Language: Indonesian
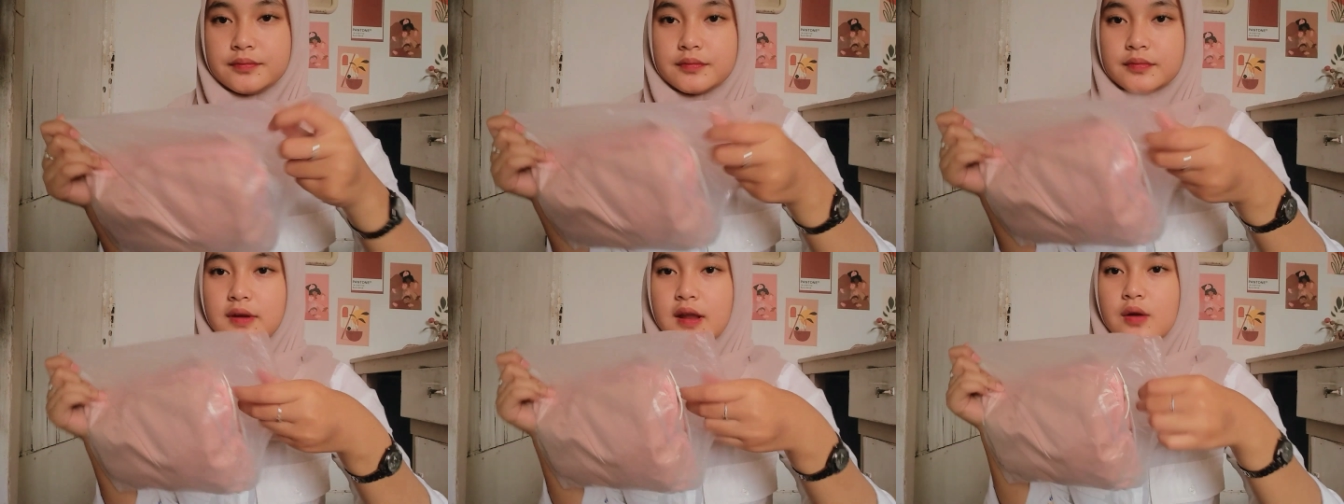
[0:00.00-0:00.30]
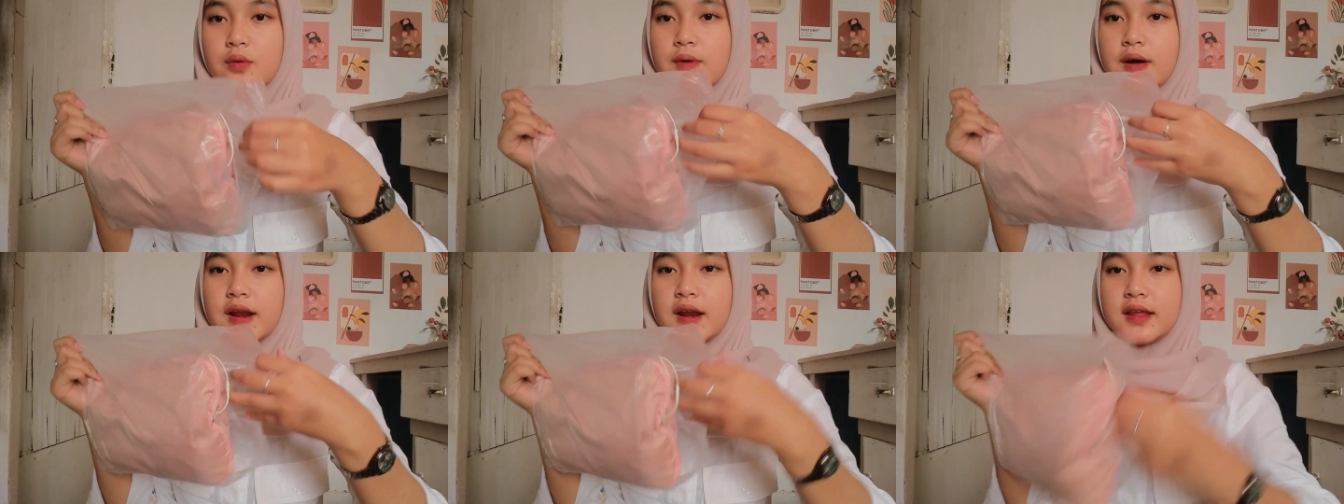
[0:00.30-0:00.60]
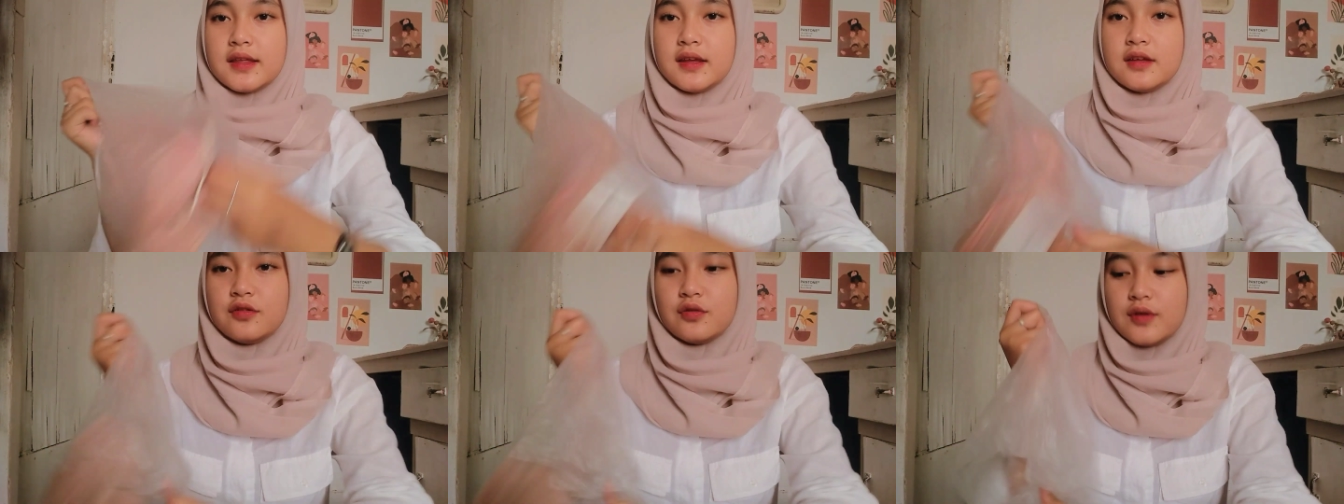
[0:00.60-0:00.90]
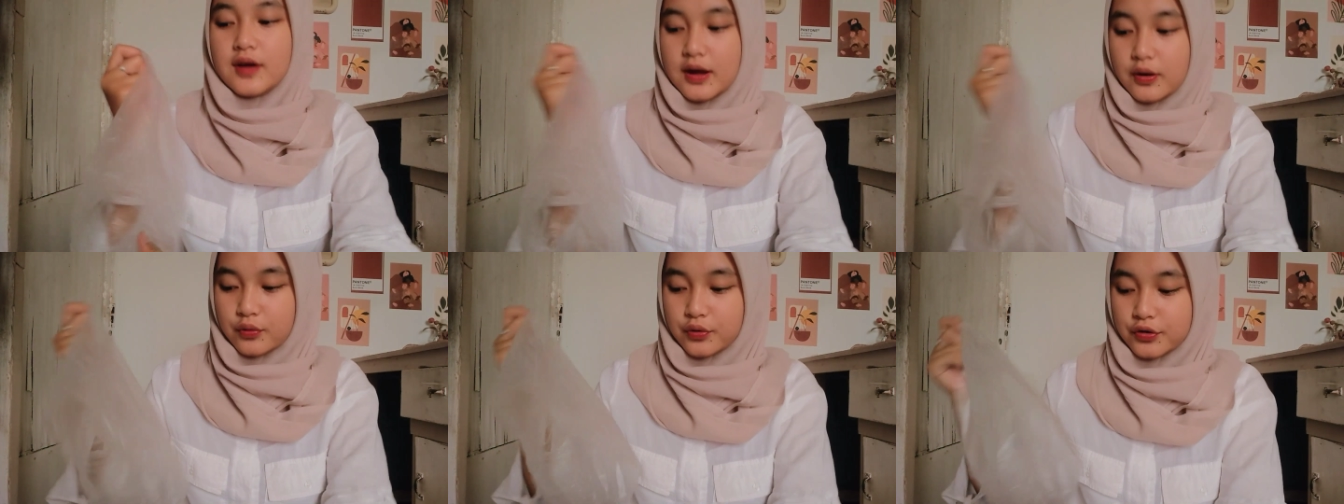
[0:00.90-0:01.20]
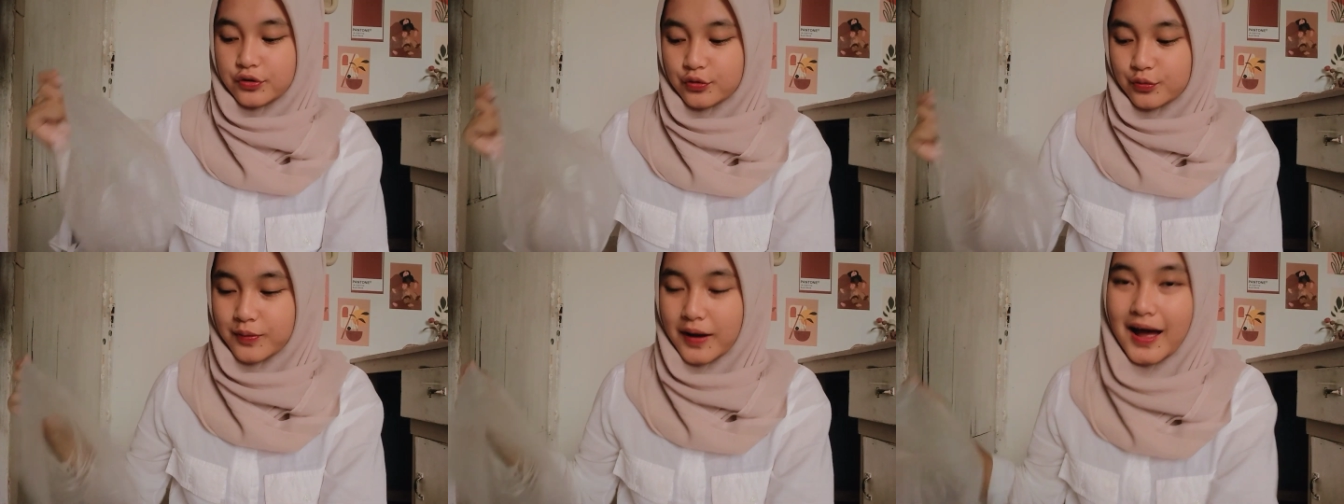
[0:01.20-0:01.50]
dan warnanya juga
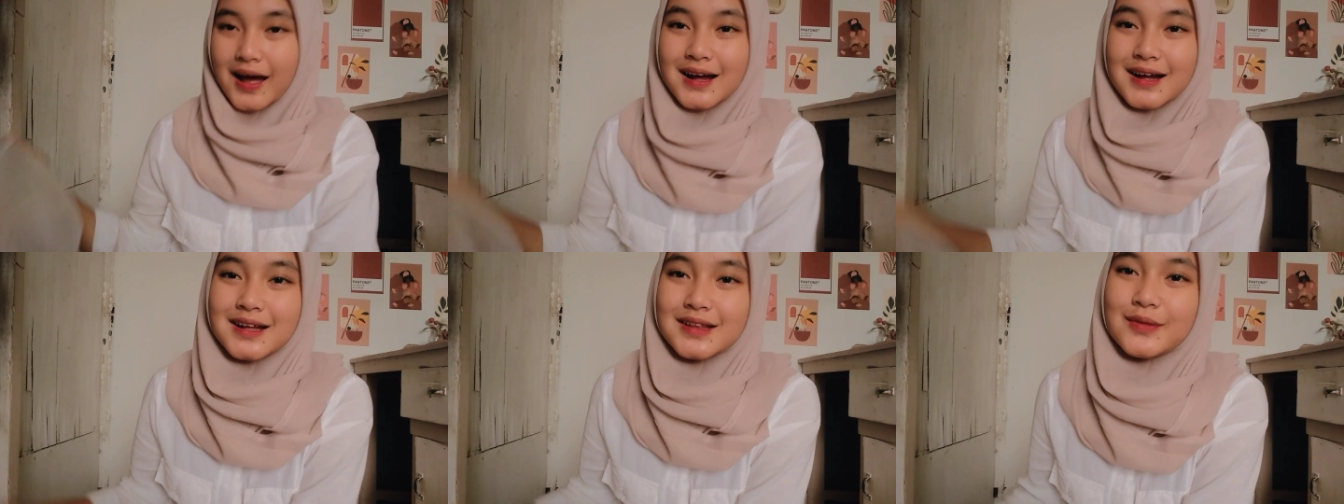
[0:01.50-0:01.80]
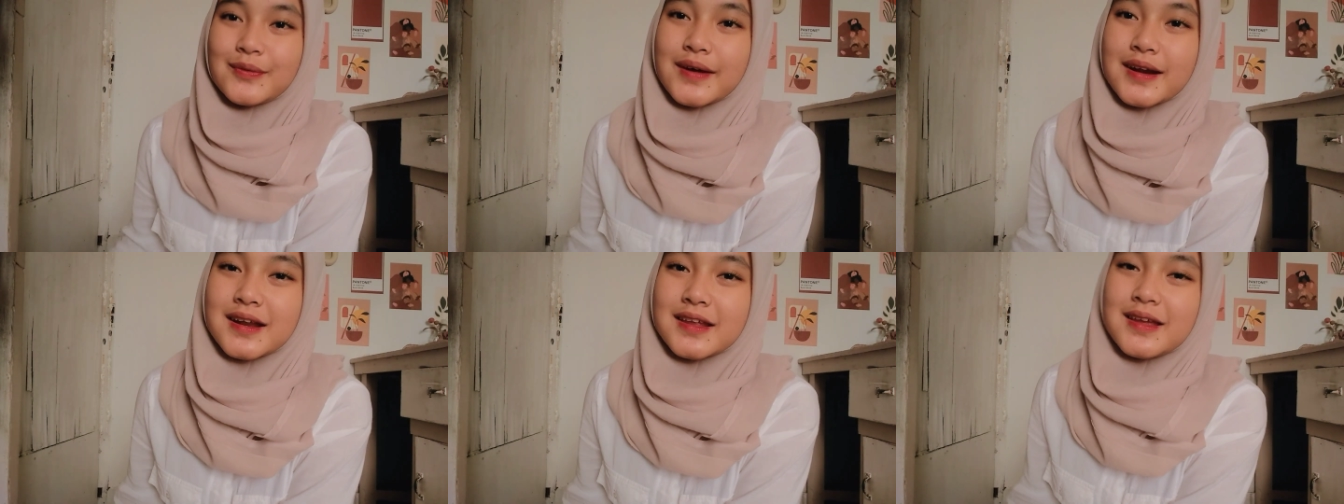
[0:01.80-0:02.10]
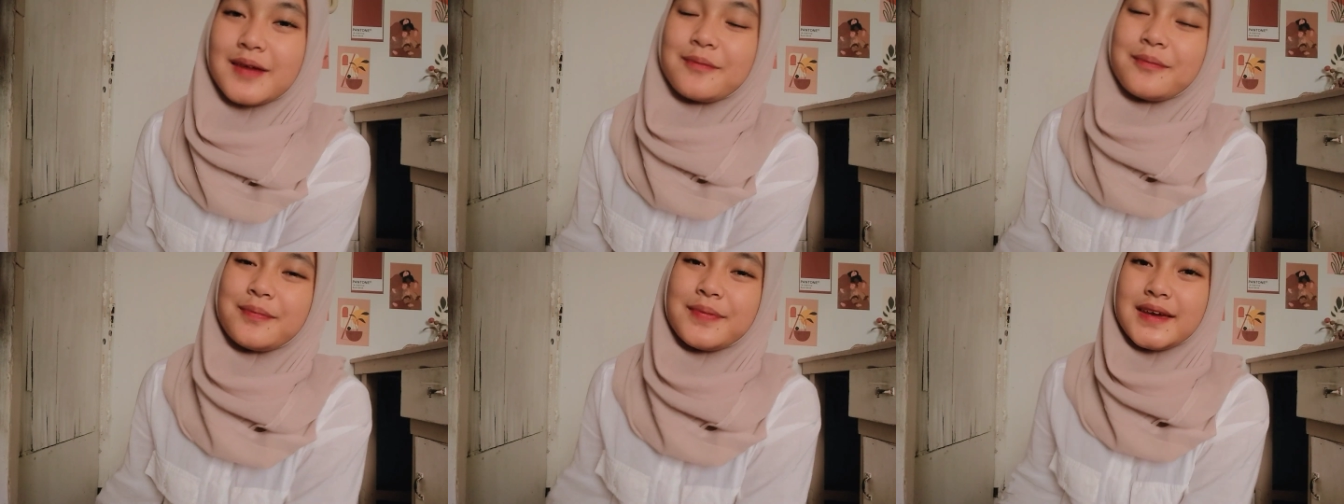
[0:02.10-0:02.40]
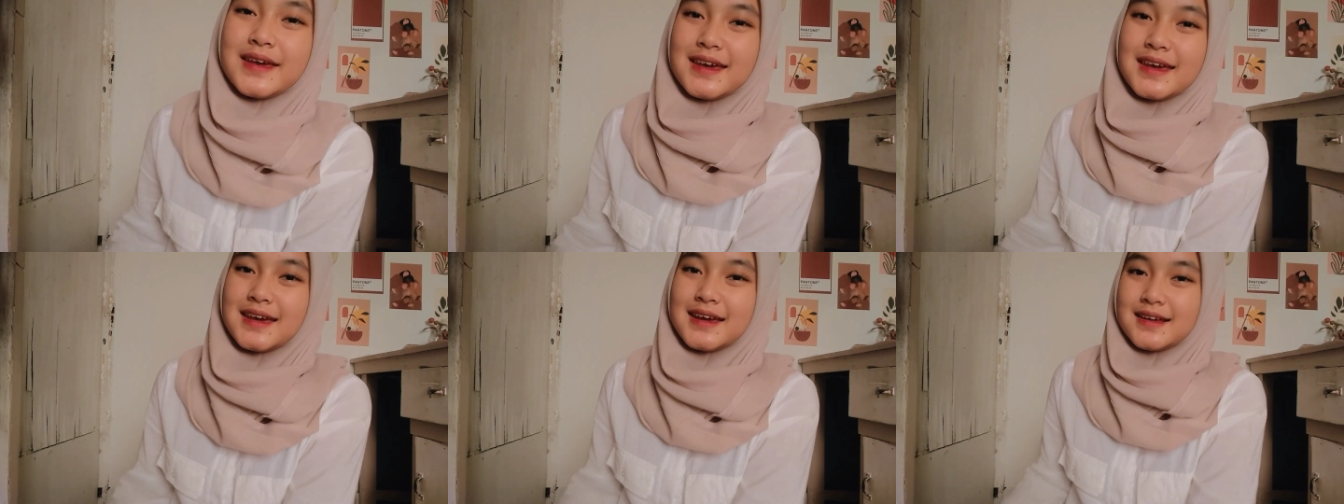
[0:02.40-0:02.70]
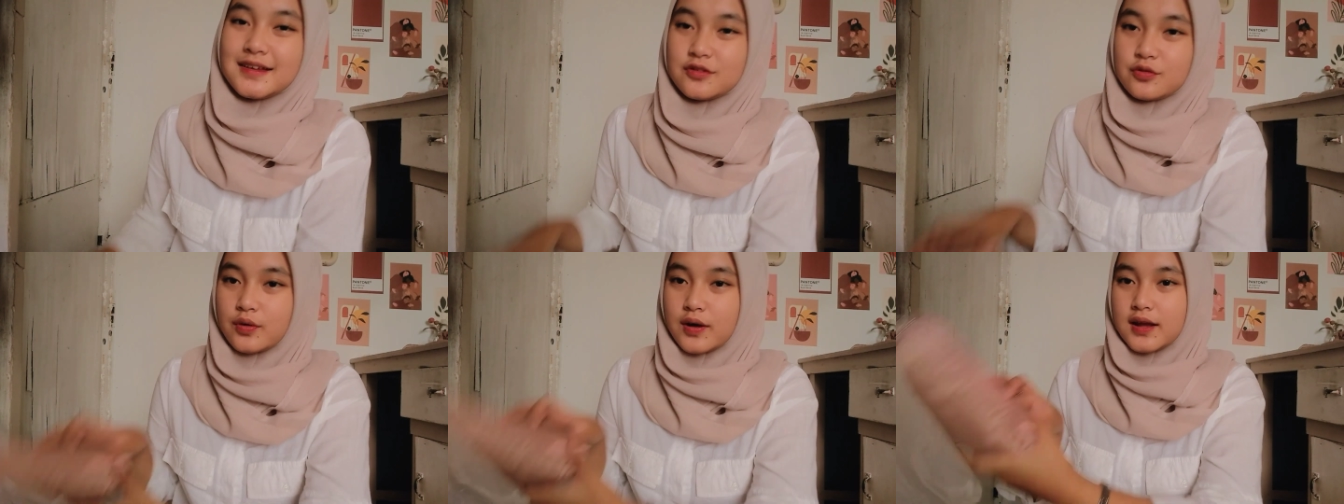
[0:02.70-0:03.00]
unyu banget warnanya pink
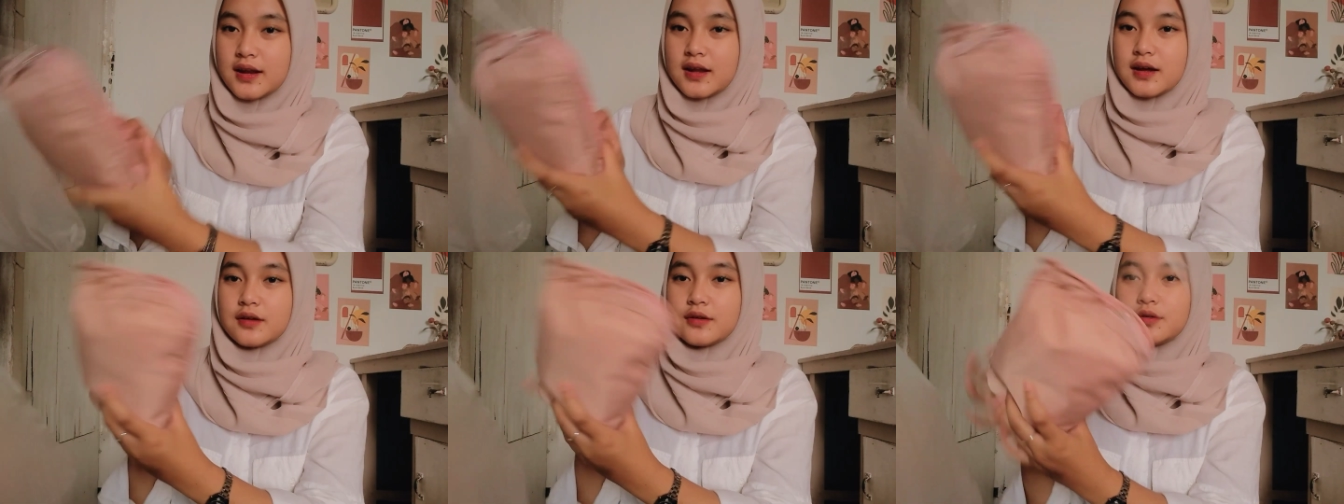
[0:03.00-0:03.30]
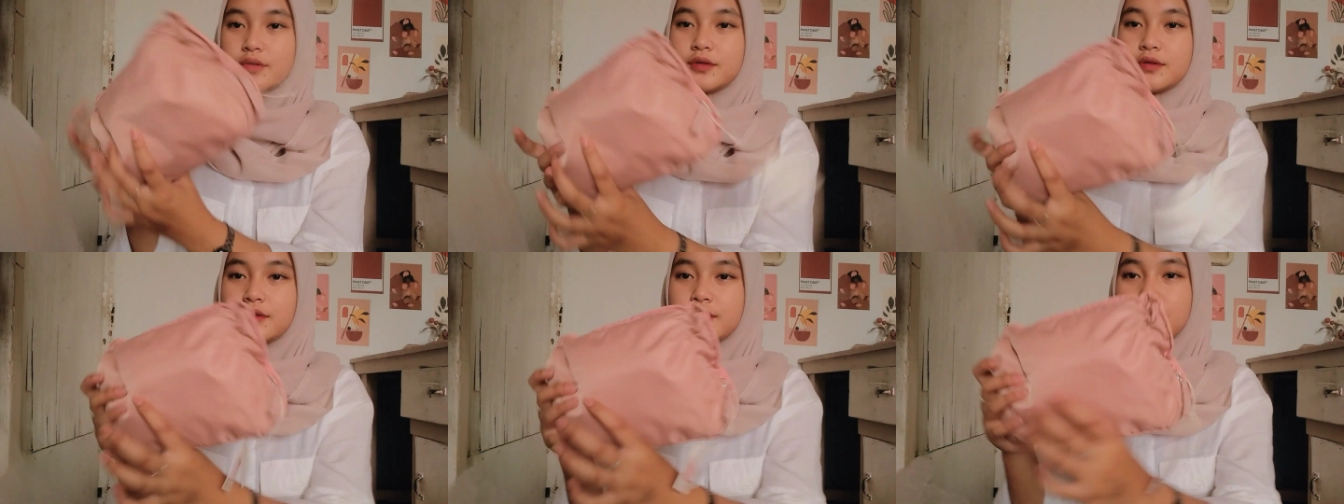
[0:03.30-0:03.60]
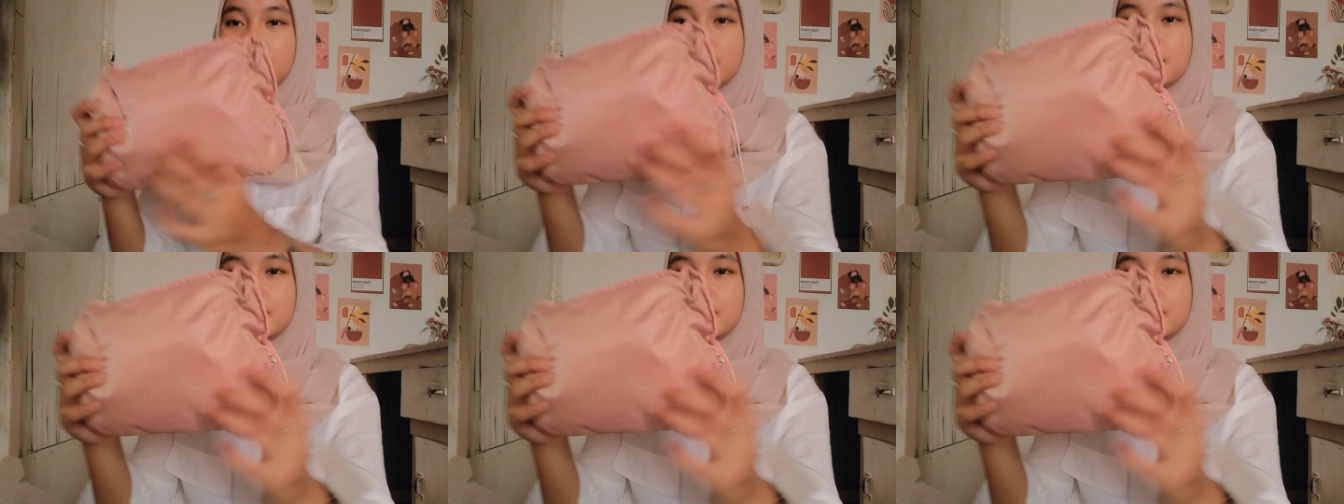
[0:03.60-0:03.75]
kesukaan aku